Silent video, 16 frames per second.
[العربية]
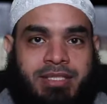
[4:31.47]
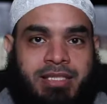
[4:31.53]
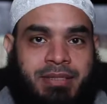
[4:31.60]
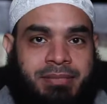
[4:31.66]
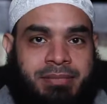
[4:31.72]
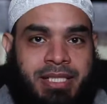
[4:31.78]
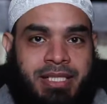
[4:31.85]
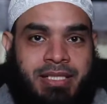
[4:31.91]

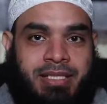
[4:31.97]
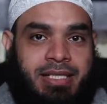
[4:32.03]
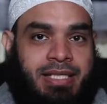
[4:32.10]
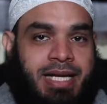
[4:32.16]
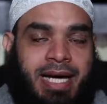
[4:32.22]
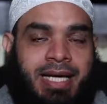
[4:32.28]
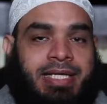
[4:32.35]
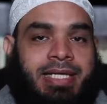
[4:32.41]
بال
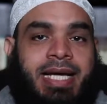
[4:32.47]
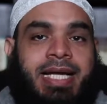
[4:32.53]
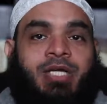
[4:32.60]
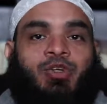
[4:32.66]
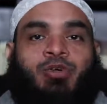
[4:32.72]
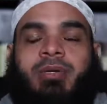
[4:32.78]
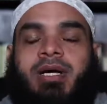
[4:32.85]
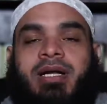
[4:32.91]
يعني
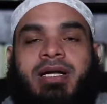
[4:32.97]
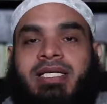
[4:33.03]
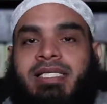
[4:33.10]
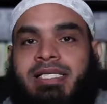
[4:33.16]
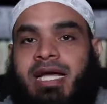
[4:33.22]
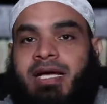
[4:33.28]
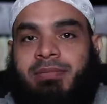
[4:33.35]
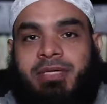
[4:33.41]
كانهم
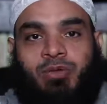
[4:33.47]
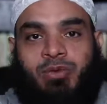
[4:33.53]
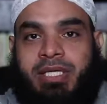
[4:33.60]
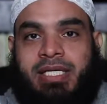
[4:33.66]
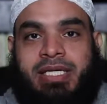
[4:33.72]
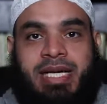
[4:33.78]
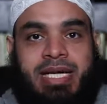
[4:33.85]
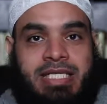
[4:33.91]
خلاص عملوا
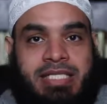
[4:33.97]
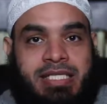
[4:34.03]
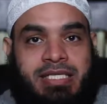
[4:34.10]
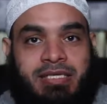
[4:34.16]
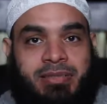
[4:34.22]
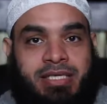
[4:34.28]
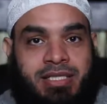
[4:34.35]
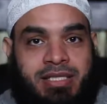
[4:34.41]
انجاز
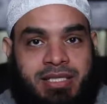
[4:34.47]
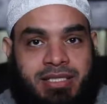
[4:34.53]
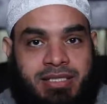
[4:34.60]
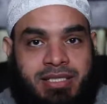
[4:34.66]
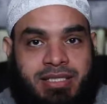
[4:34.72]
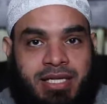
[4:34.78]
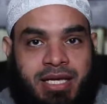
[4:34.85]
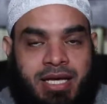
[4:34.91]
كبير
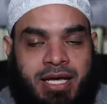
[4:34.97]
جدا